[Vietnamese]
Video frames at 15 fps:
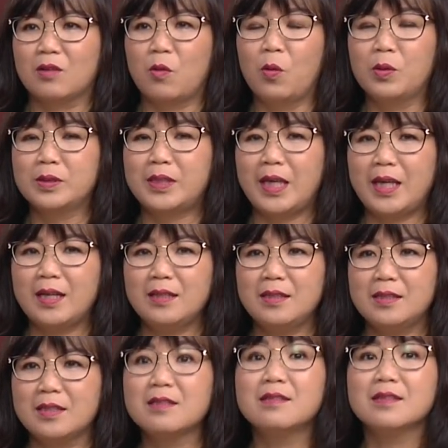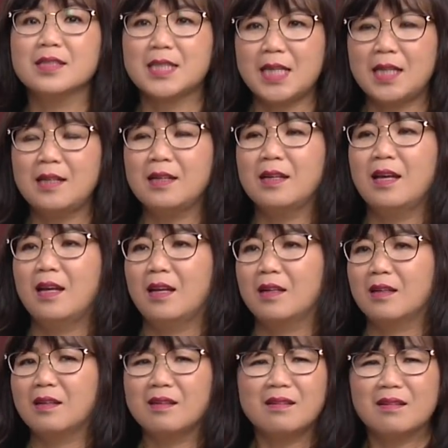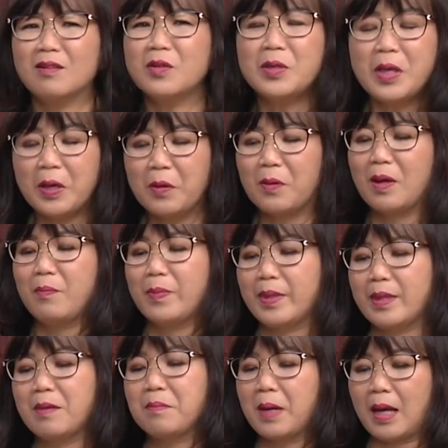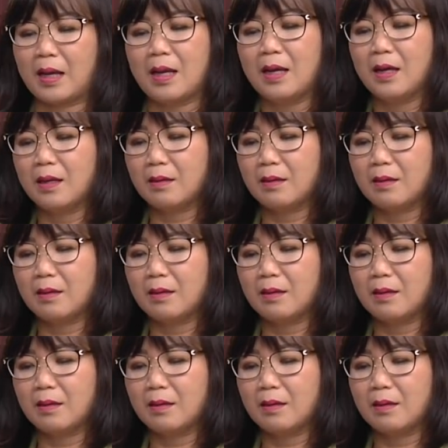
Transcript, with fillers: cuộc chiến trường chinh nó nhiều lắm nhưng mà